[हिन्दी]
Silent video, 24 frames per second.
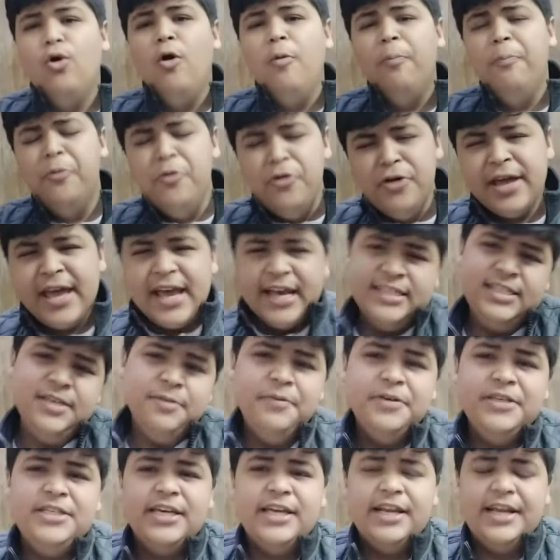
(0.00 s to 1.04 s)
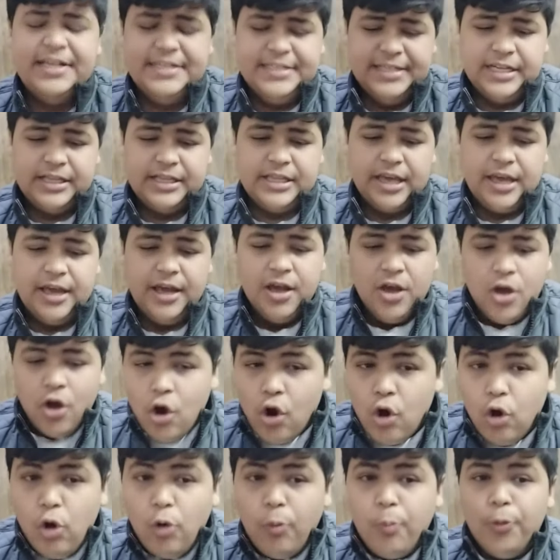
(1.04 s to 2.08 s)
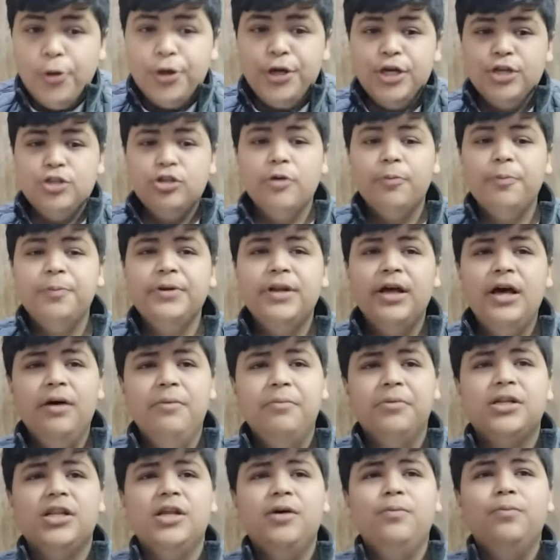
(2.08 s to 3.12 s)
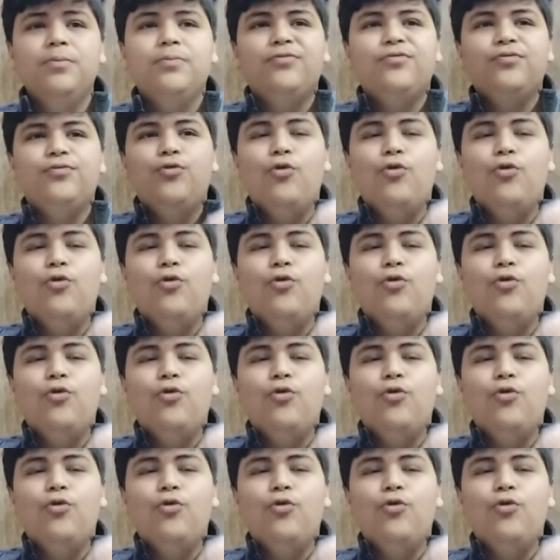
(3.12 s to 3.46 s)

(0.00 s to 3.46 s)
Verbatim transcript: ओप्पो कैसे पीछे रह सकता है ओप्पो ने तो अपना मतलब